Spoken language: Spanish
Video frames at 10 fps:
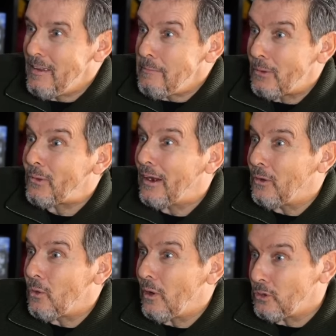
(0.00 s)
Pero
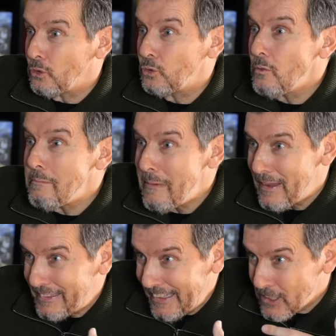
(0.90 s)
claro, cuando tú
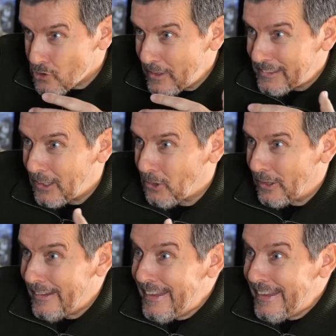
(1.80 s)
tienes un entrenador